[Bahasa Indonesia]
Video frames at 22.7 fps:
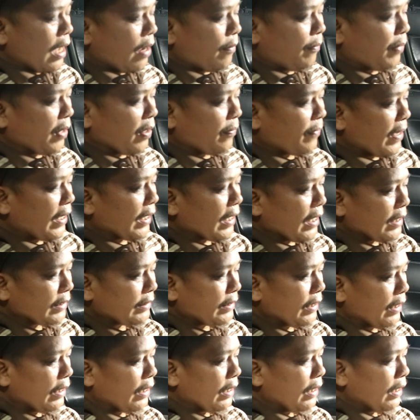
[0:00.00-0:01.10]
amplifier
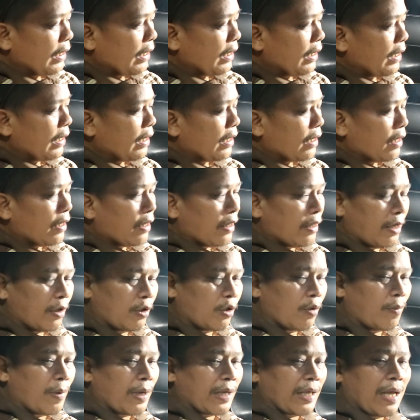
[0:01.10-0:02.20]
AC
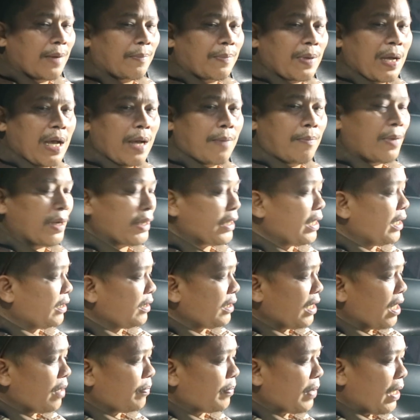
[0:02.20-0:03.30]
itu bagi yang paham bagi yang
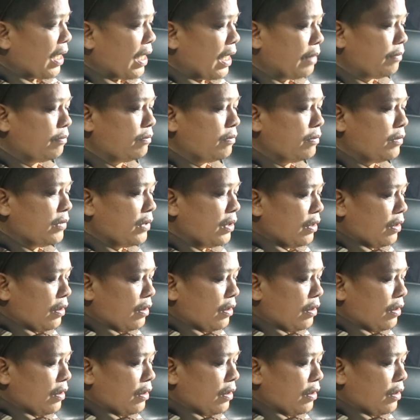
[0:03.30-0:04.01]
tidak paham